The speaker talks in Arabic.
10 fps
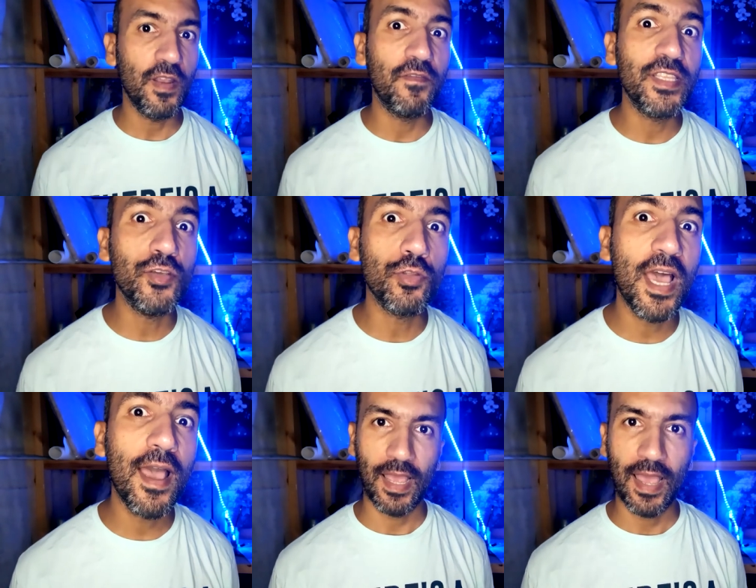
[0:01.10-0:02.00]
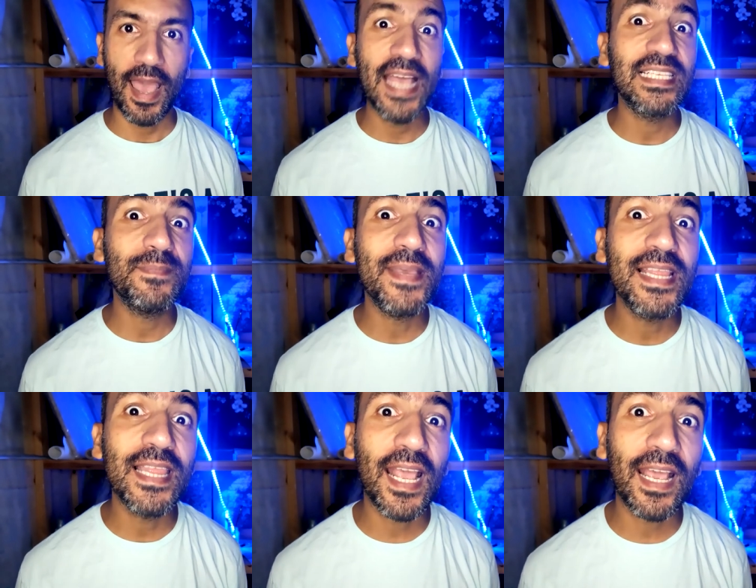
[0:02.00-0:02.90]
في الفيديو ده
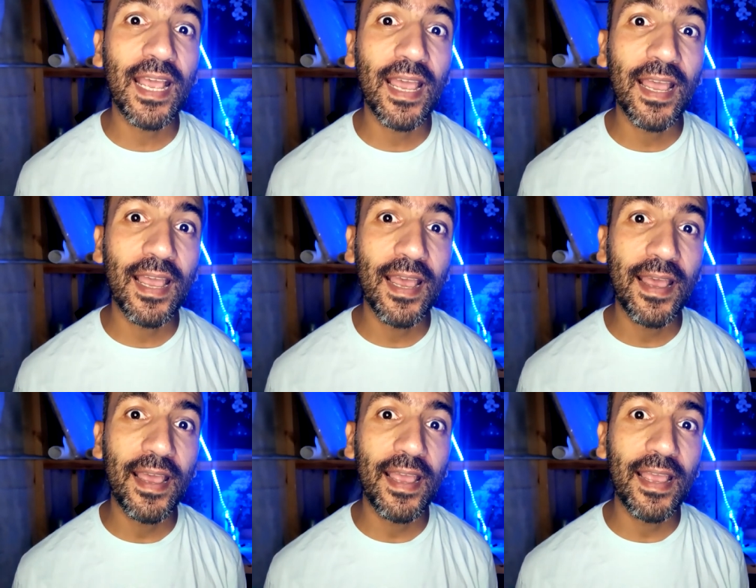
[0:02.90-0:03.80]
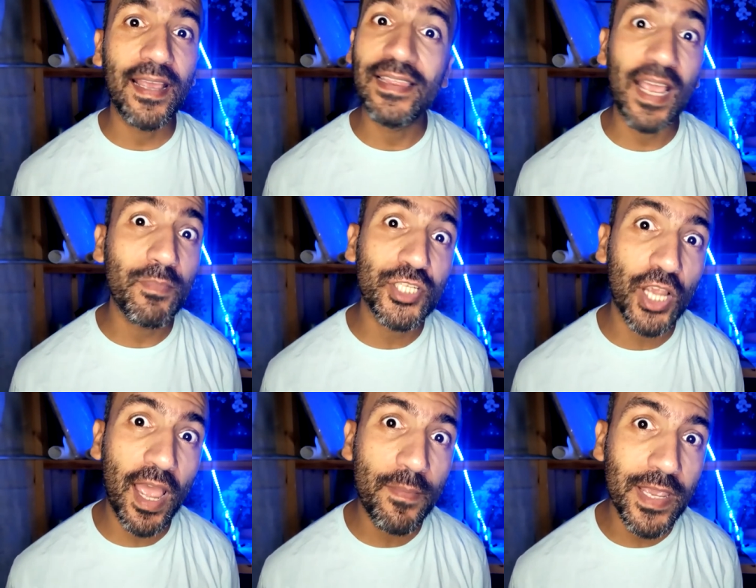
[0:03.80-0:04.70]
هثبت لك انك
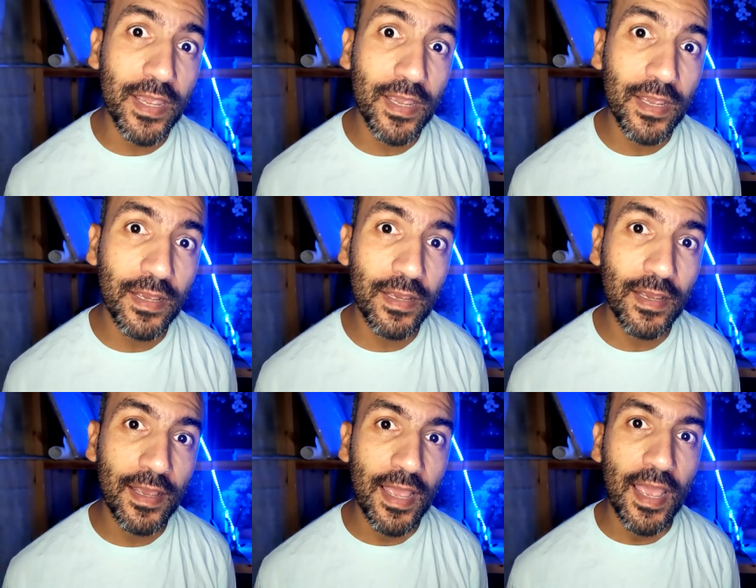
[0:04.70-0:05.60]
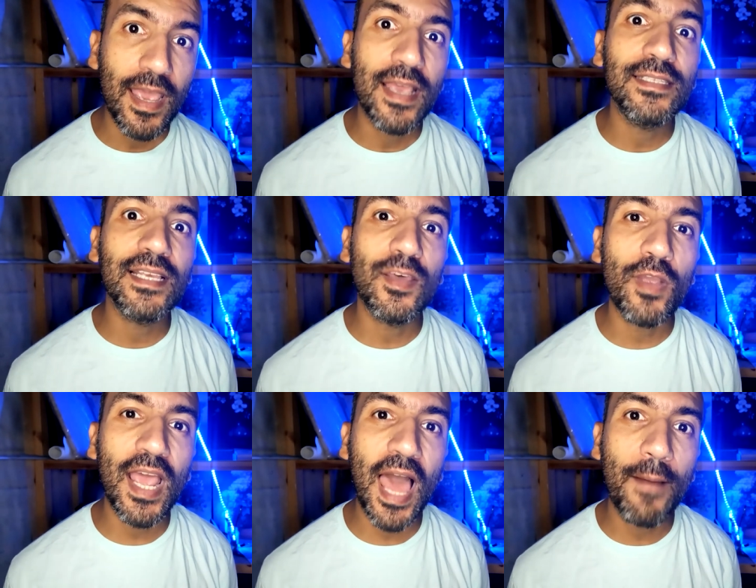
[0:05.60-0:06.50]
مش غبي
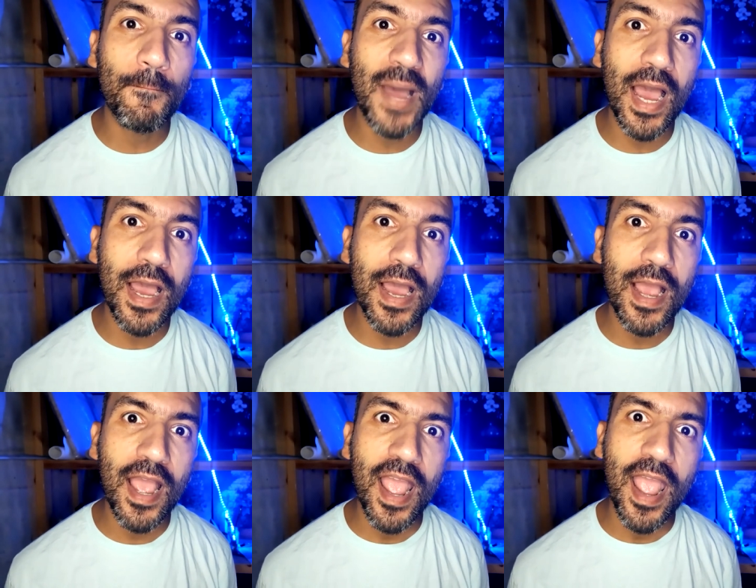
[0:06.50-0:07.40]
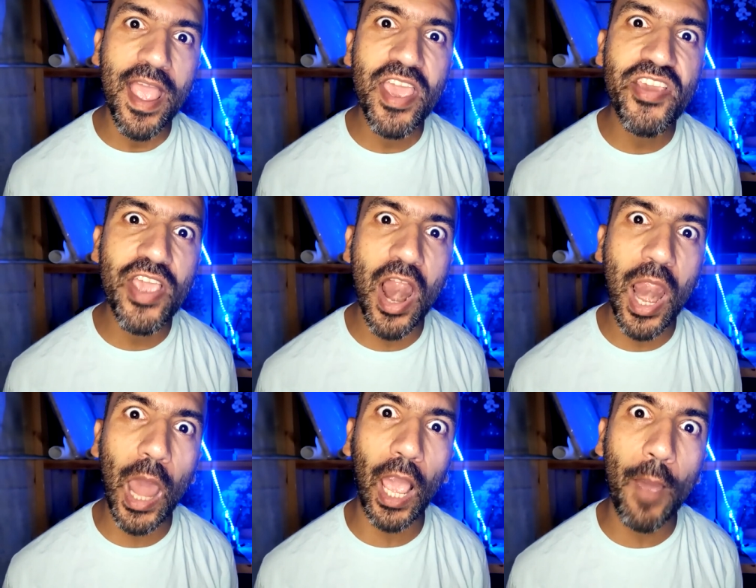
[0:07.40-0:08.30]
الثانوية العامة هي
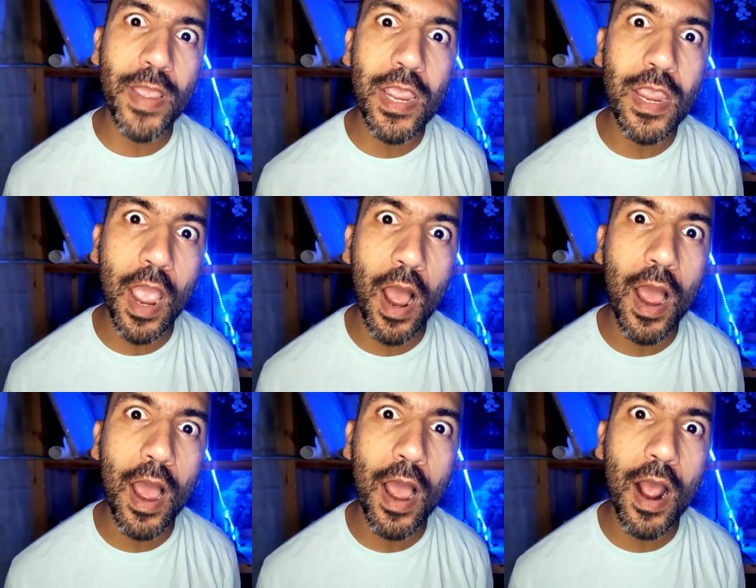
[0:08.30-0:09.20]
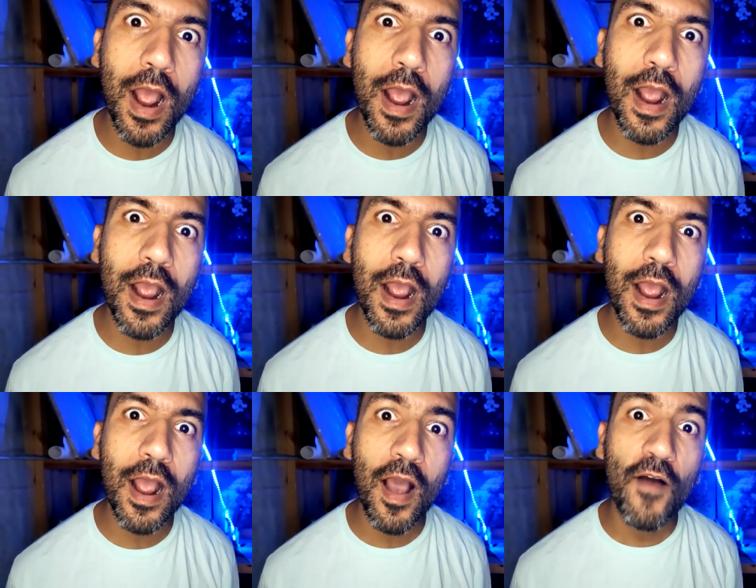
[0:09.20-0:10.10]
الغبية
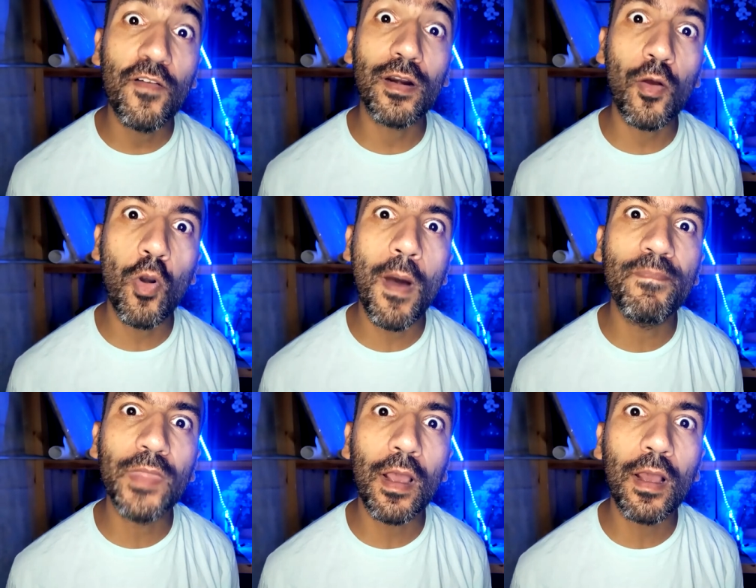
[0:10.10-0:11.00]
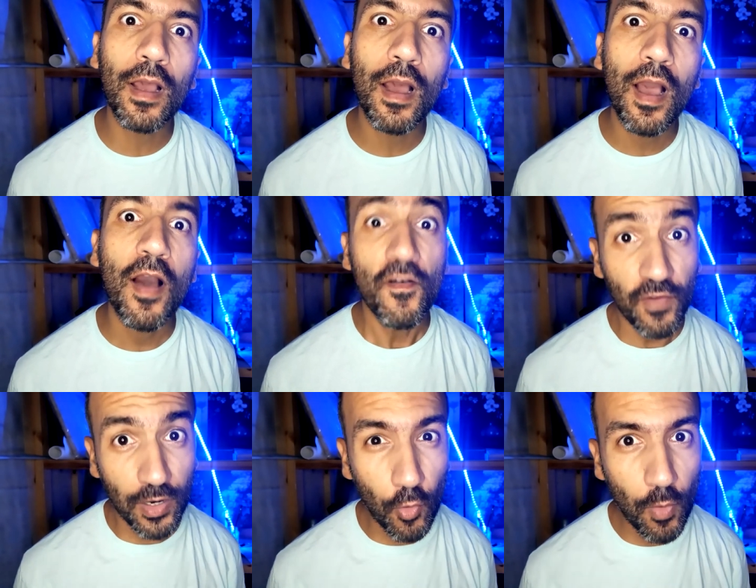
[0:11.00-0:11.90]
فرجوا لمامتك
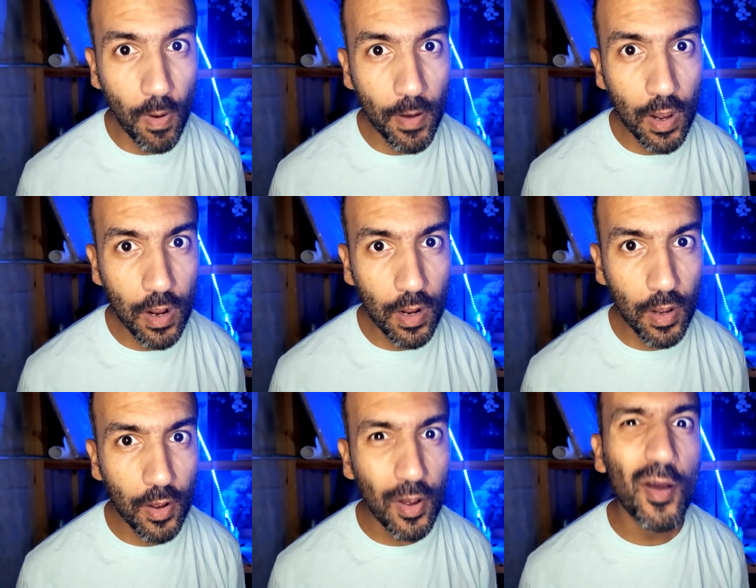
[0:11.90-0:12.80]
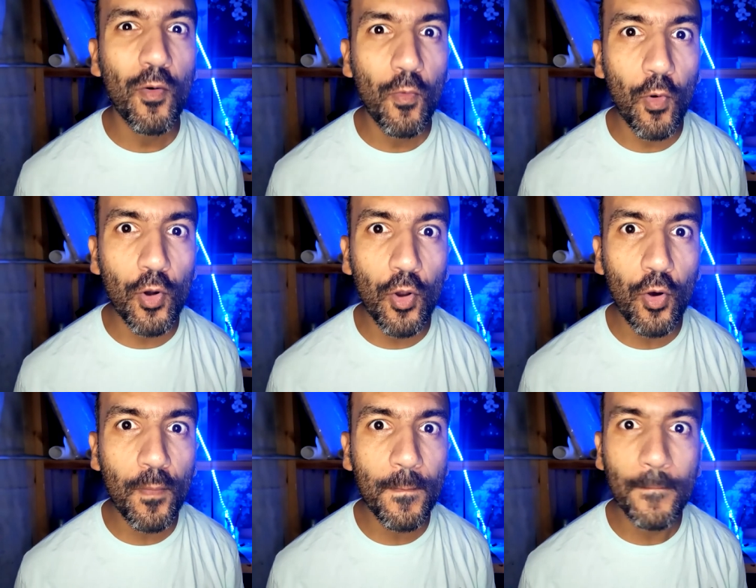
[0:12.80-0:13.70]
فرجوا لباباك وقول
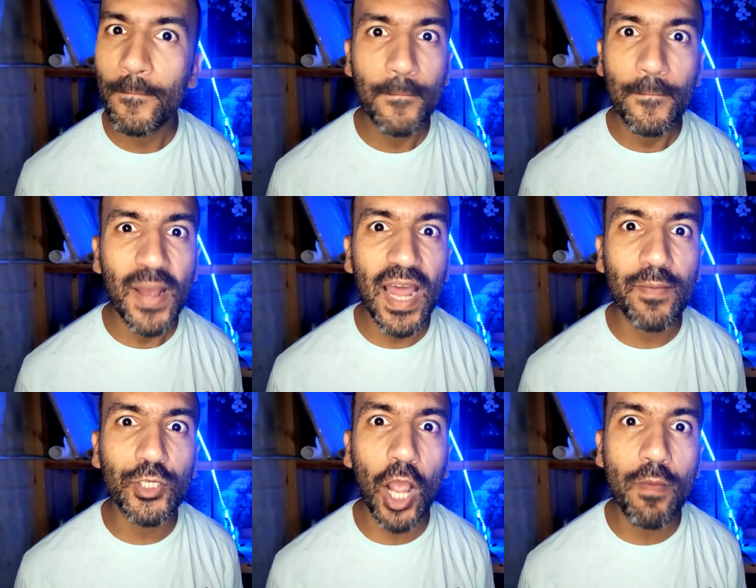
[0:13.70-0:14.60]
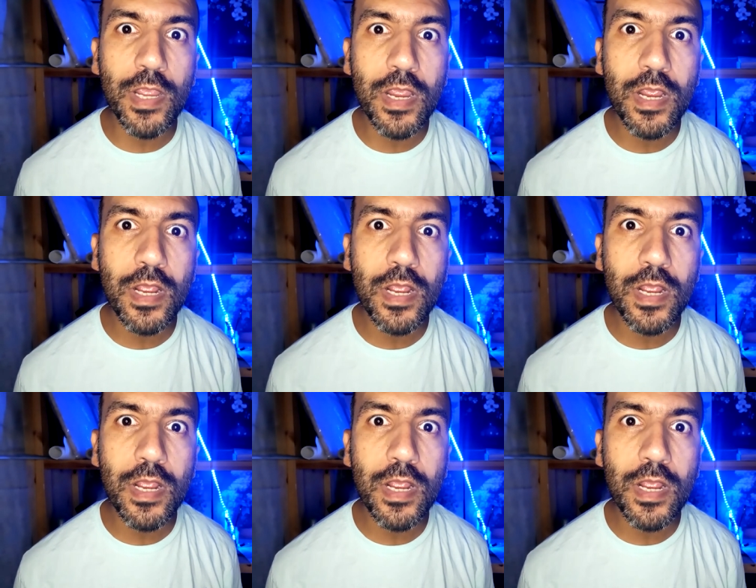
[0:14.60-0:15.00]
لهم انا مش غبي